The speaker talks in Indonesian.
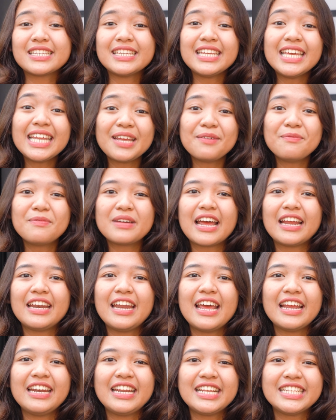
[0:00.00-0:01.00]
sendiri
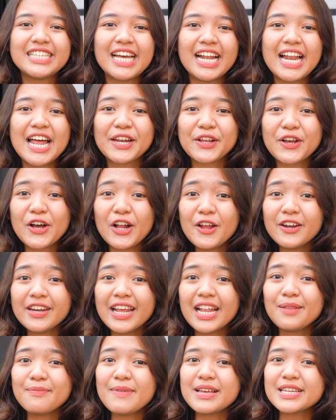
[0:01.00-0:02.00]
berada di Jalan
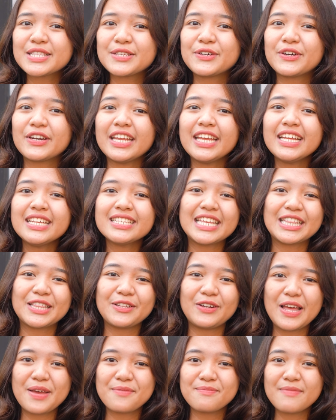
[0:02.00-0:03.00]
Kolonel Masturi,
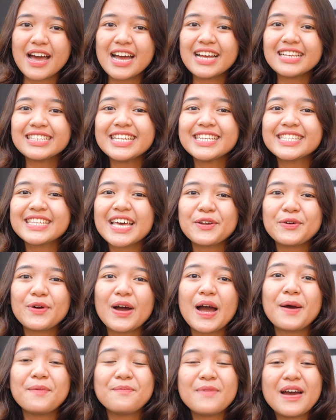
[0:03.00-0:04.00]
Situ Lembang,
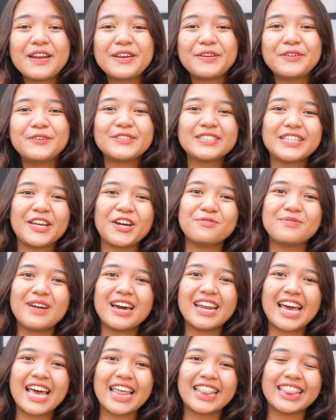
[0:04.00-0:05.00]
Cisarua, Bandung, Jawa
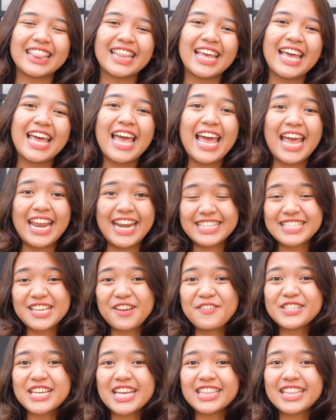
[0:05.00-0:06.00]
Barat.
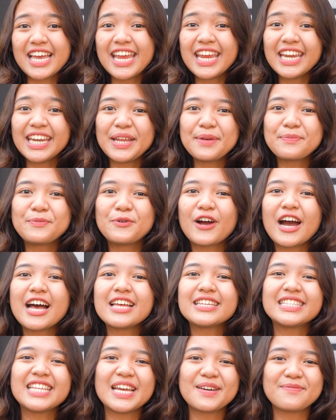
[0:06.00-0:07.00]
Desa wisata ini
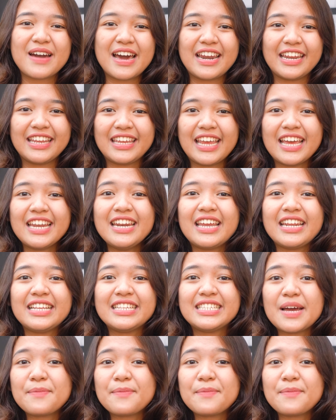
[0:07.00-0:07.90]
buka setiap harinya dari